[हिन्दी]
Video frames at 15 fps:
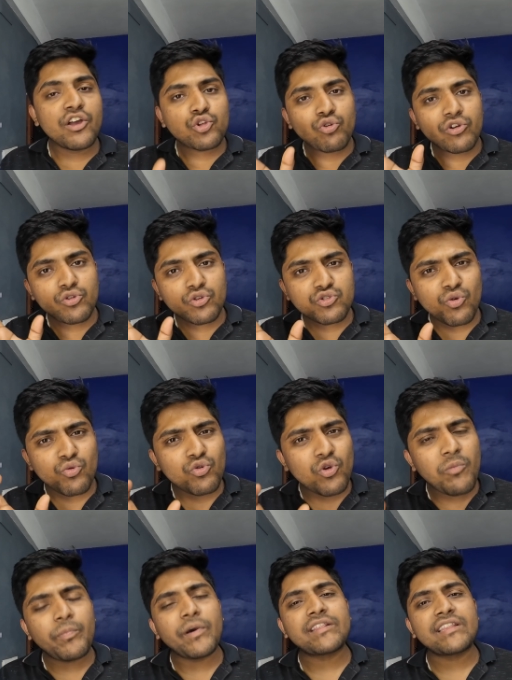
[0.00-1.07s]
क्योंकि दोस्तों
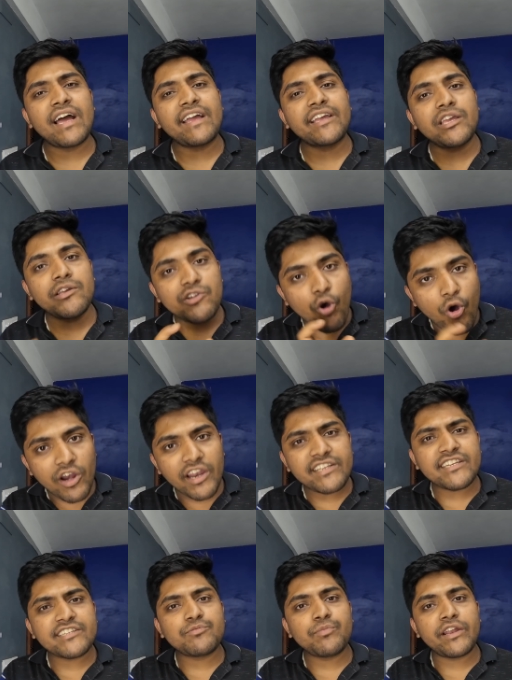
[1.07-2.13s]
उनको पता है कि
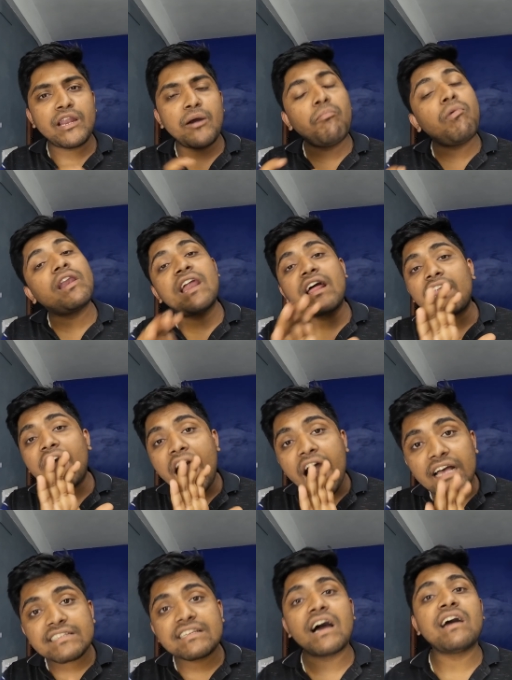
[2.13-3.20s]
कॉलेजेस में नंबर लाना
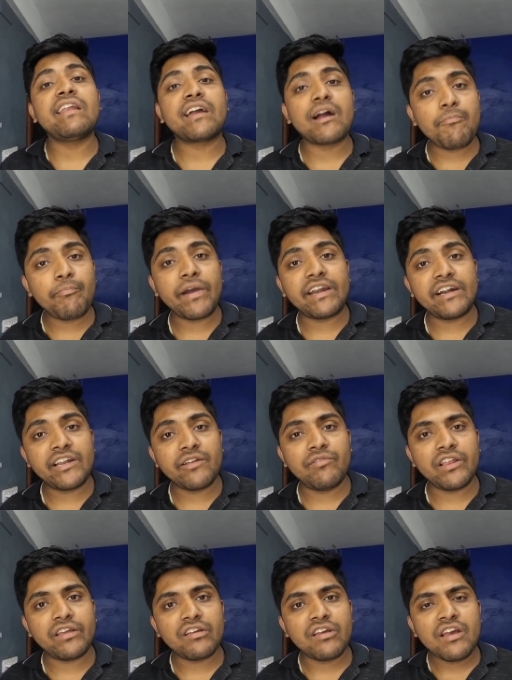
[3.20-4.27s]
आसान है कंपेरेटिवली